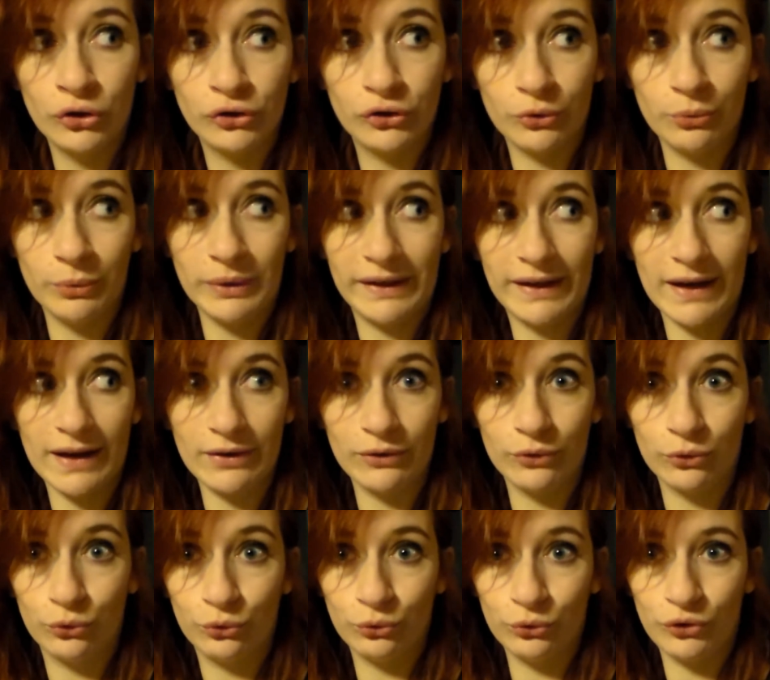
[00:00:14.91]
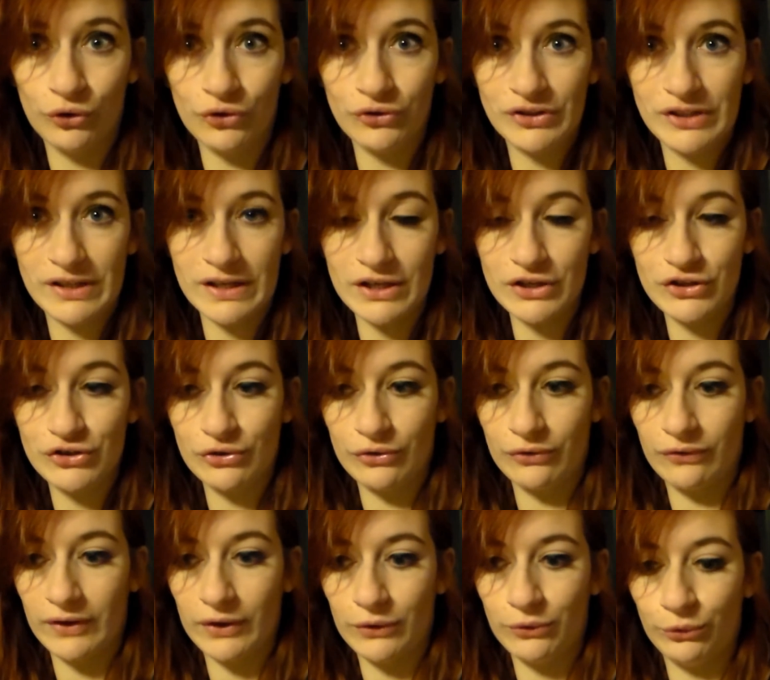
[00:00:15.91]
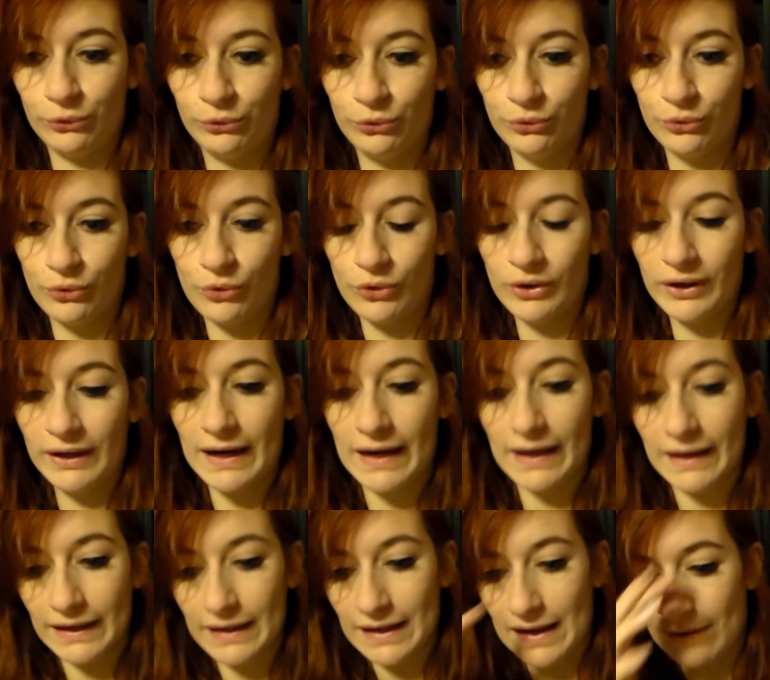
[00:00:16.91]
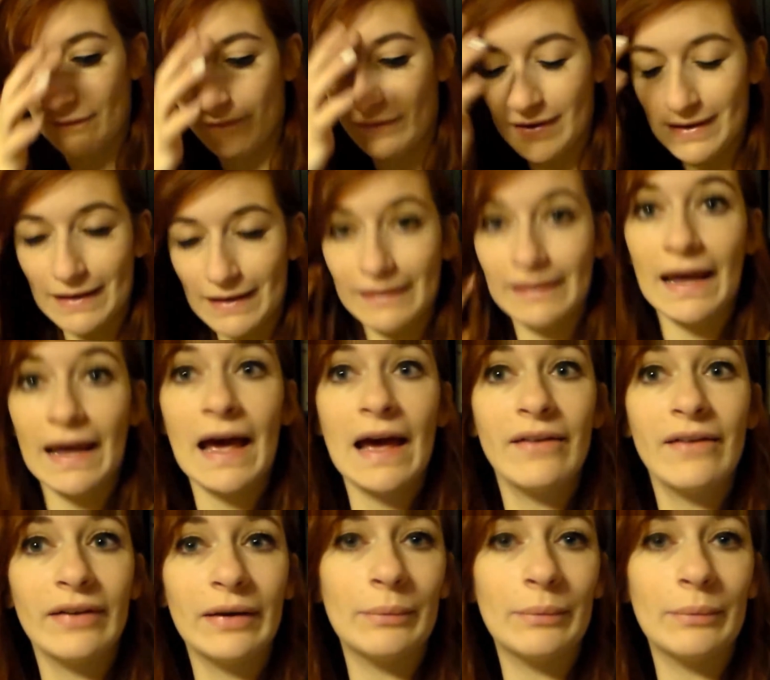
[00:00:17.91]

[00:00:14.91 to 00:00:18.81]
ce week-end tout entier je vais du coup aux Galeries Lafayette